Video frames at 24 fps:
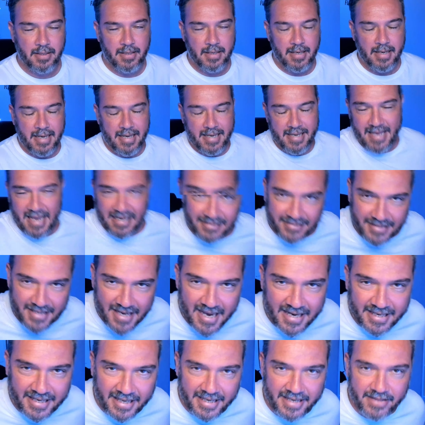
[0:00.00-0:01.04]
Y así
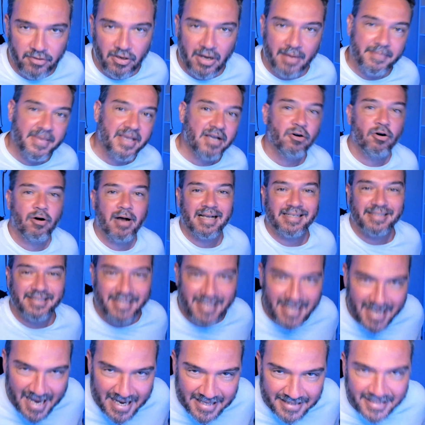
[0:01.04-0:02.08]
es, queridos amigos,
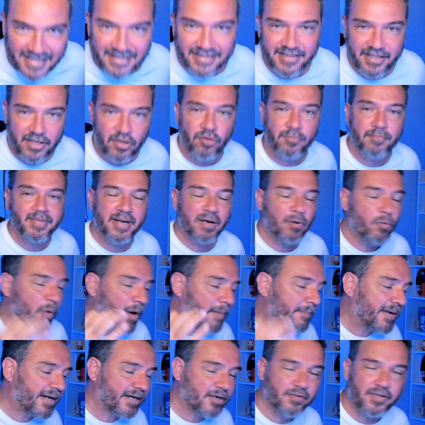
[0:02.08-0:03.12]
así es este hombre
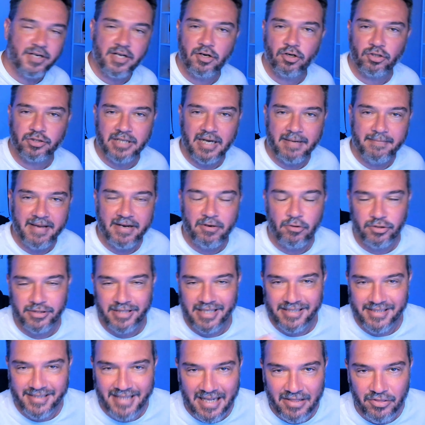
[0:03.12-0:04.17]
Juanma Rodrigo otra vez
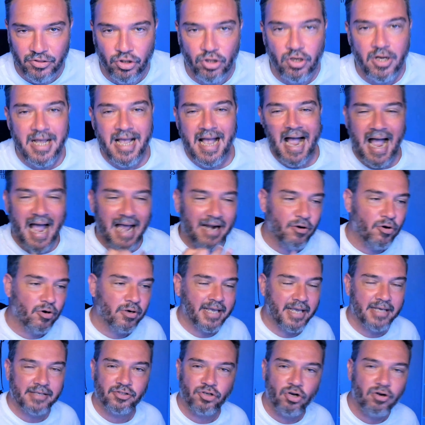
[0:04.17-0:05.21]
contestando a los
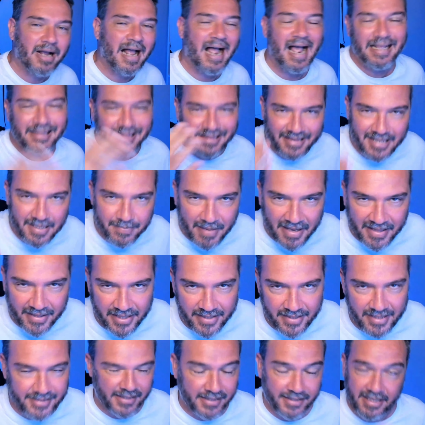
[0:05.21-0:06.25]
que son
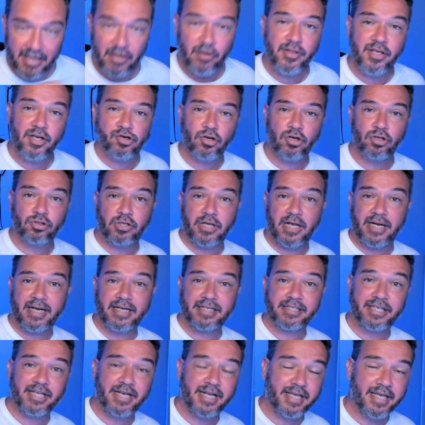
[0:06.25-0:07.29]
antimadridistas. Ya lo dijo el otro día en el
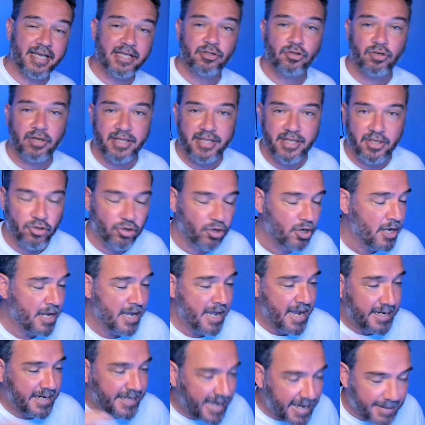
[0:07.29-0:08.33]
chiringuito que dijo,
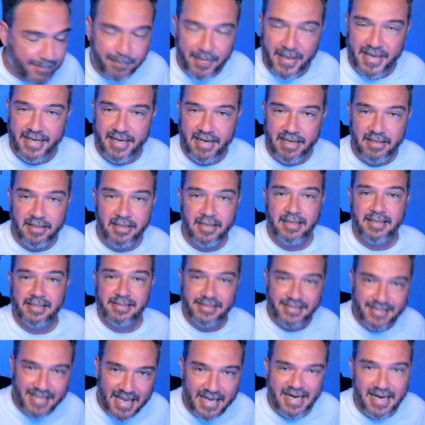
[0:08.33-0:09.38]
qué pena
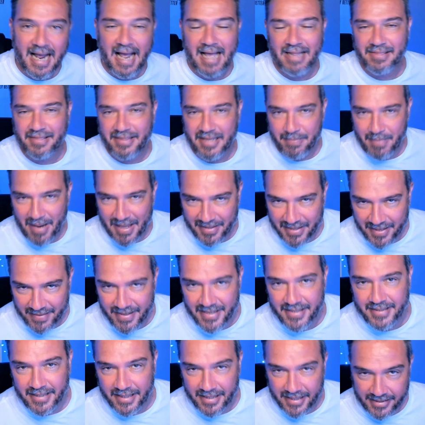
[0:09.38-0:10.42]
ser
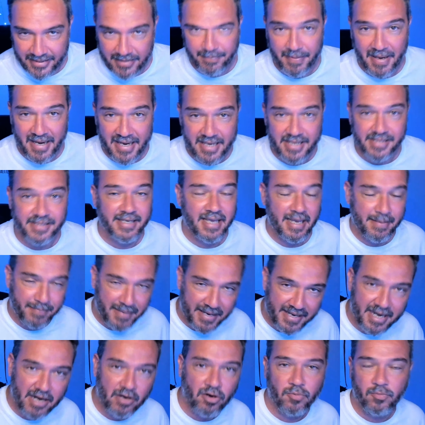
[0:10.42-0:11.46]
antimadridista en este país, qué
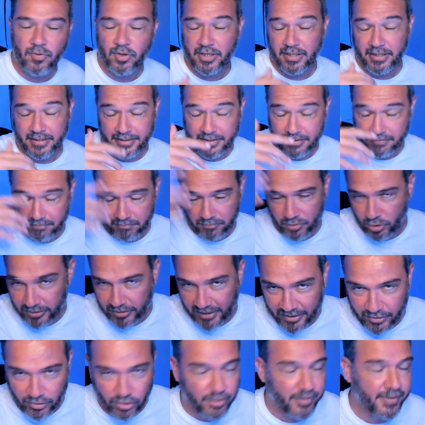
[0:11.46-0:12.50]
pena como el J.
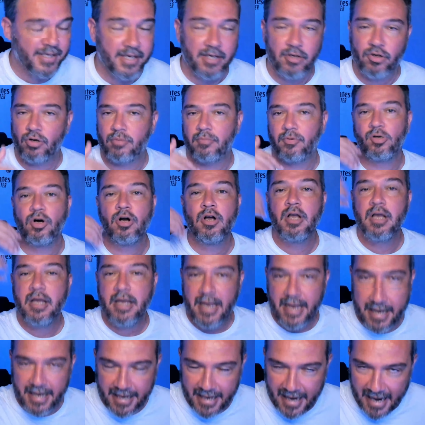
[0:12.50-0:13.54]
Jordi, como,
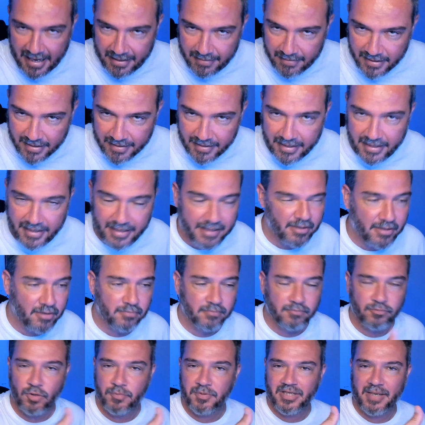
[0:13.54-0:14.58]
eh, eh,
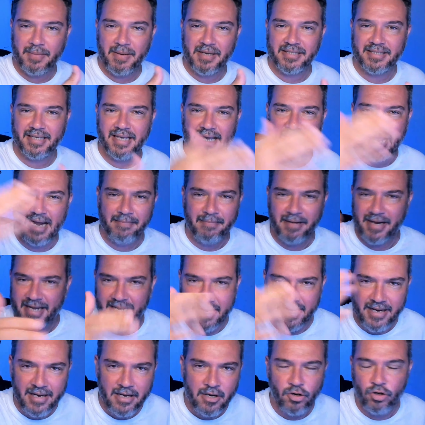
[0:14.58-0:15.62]
¿cómo se llama este?
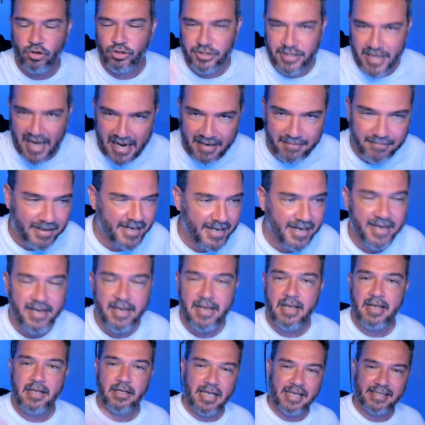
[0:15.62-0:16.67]
Álvarez, José Álvarez,
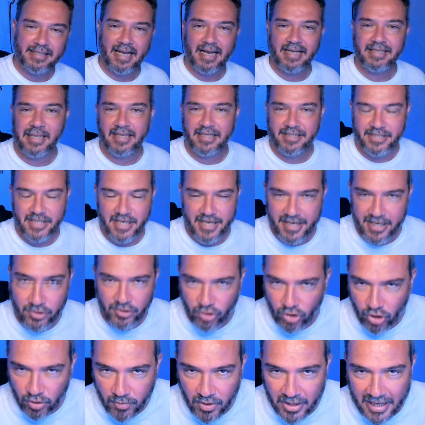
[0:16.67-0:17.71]
esta gente el chiringuito,
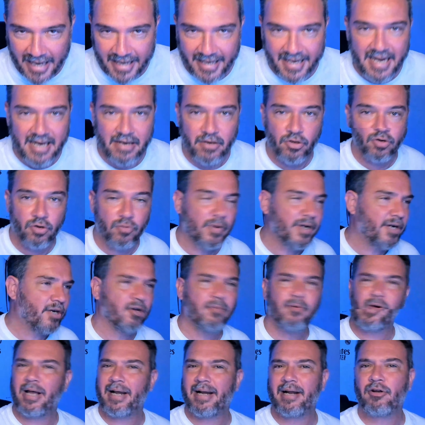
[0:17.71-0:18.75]
Lobo Carrasco, bueno, Lobo
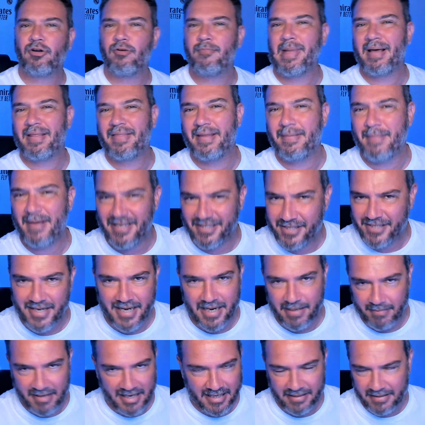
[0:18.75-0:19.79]
Carrasco más de Messi nada
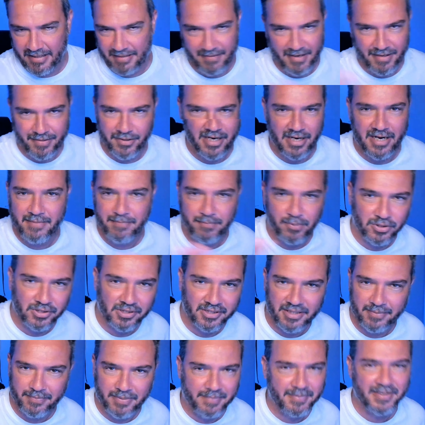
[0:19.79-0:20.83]
más, el Barcelona no importa
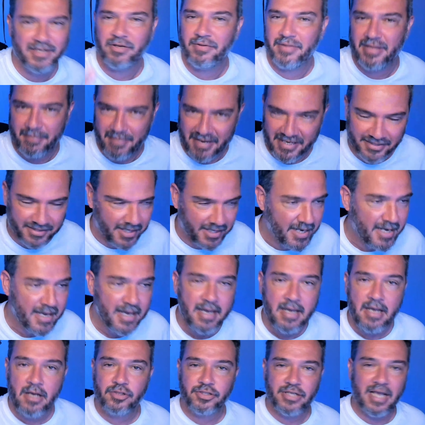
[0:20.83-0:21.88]
pepino pepinos de Messi,
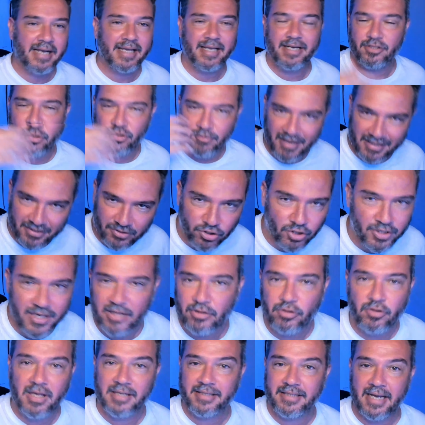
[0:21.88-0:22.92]
o sea, Cristóbal Soria,
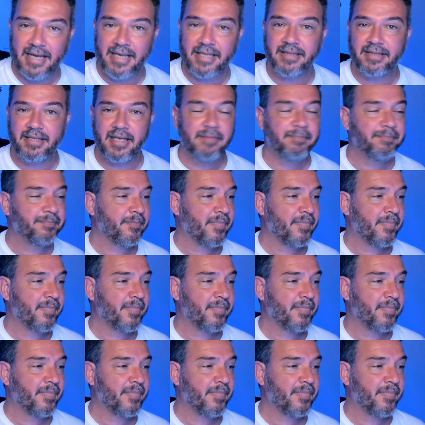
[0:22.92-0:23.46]
toda esta gente